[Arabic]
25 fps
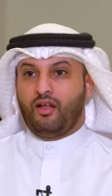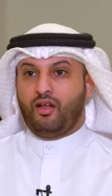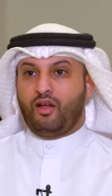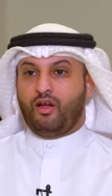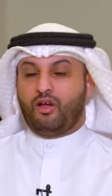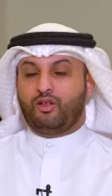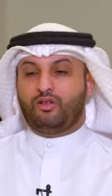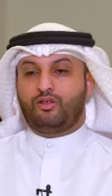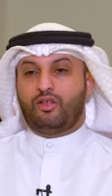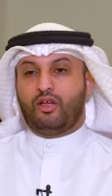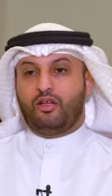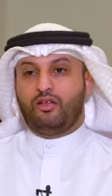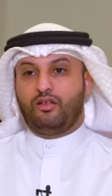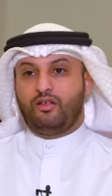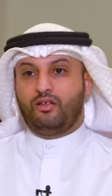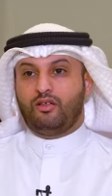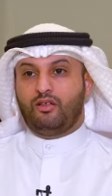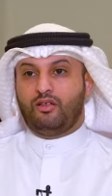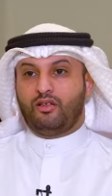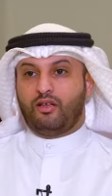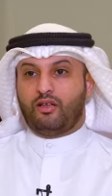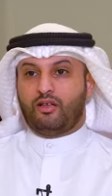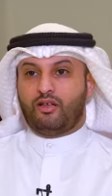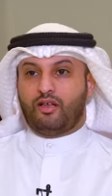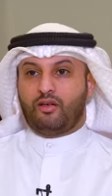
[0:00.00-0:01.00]
الدليل
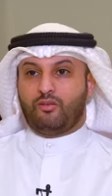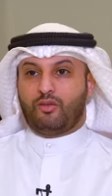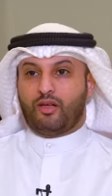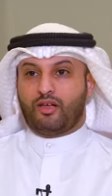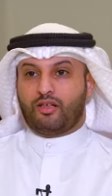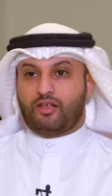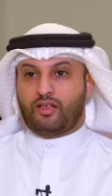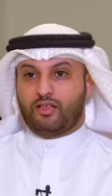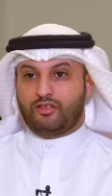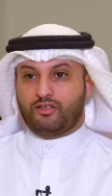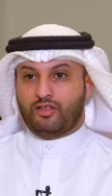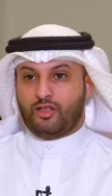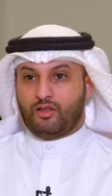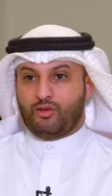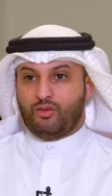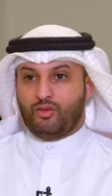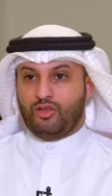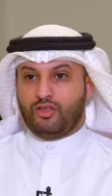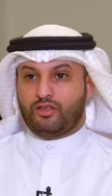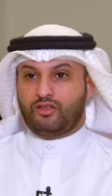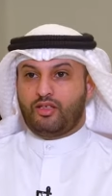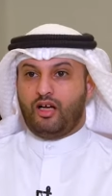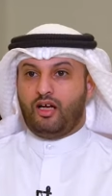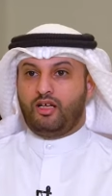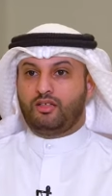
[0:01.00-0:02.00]
أن مركز
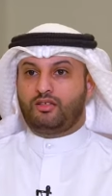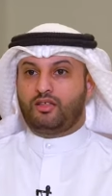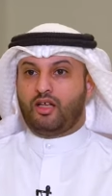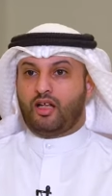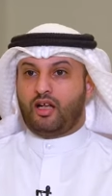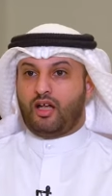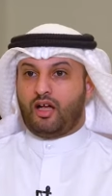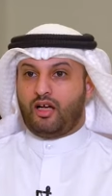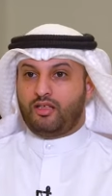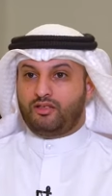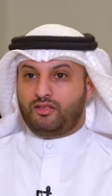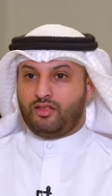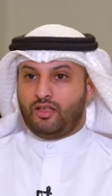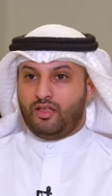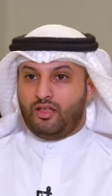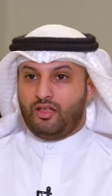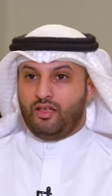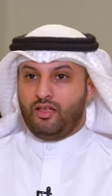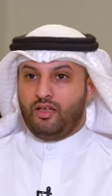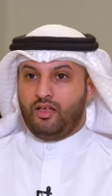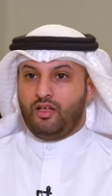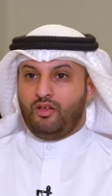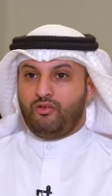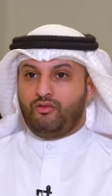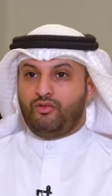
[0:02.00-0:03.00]
الكويت قاعد تراجع
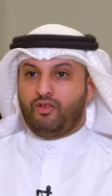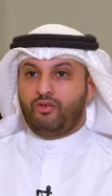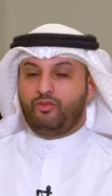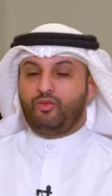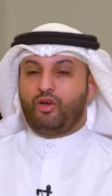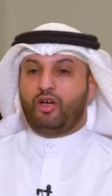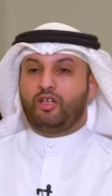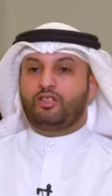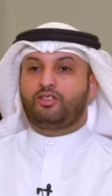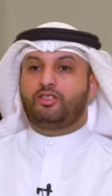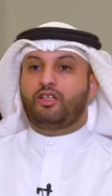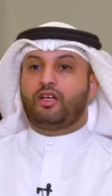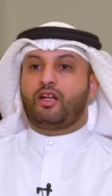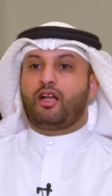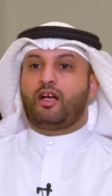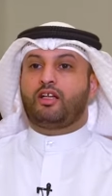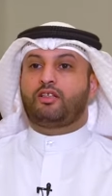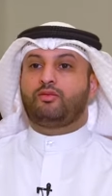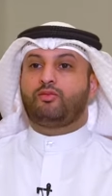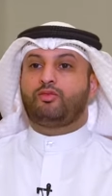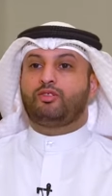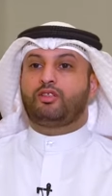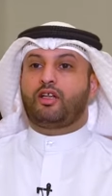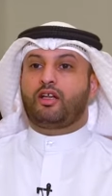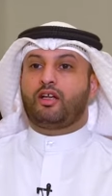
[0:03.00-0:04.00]
في
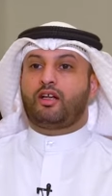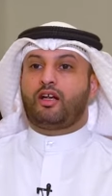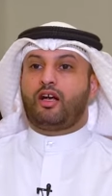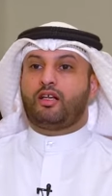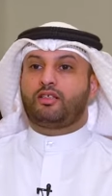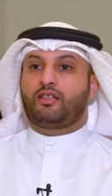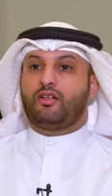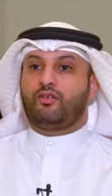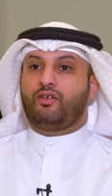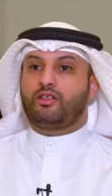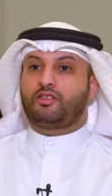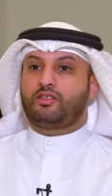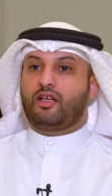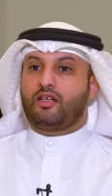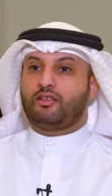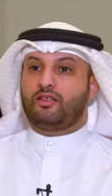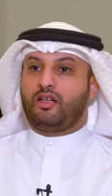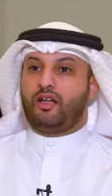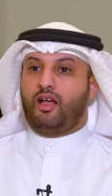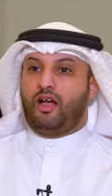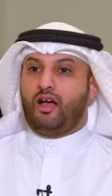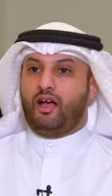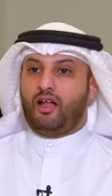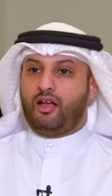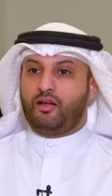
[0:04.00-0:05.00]
مؤشرات مدركات الفساد
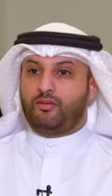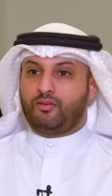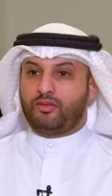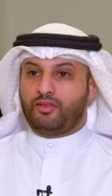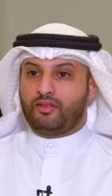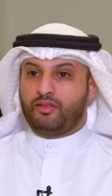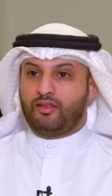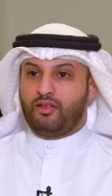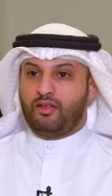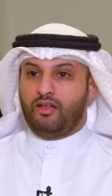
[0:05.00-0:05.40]
العالمي